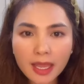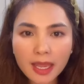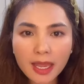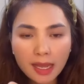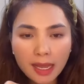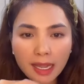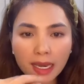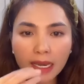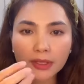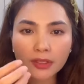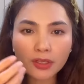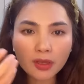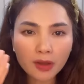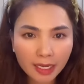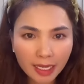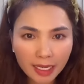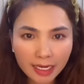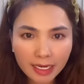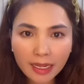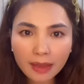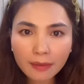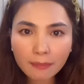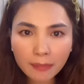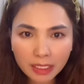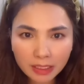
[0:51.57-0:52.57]
Hay là do cái ánh
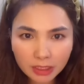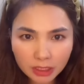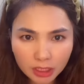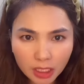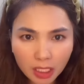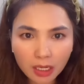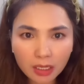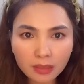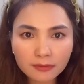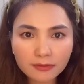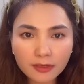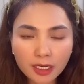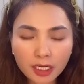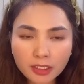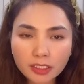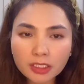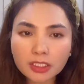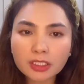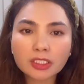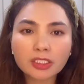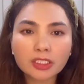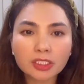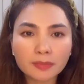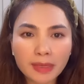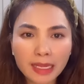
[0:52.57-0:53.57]
nắng mặt trời, với những
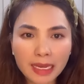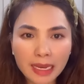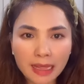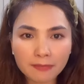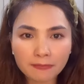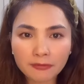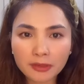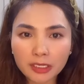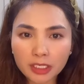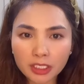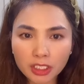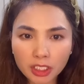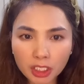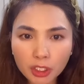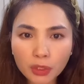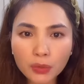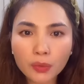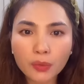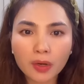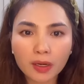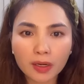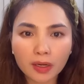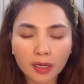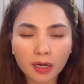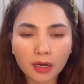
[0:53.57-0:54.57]
người mà làm việc nhiều
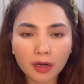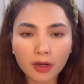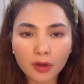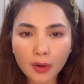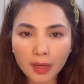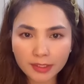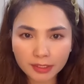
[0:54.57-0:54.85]
ở ngoài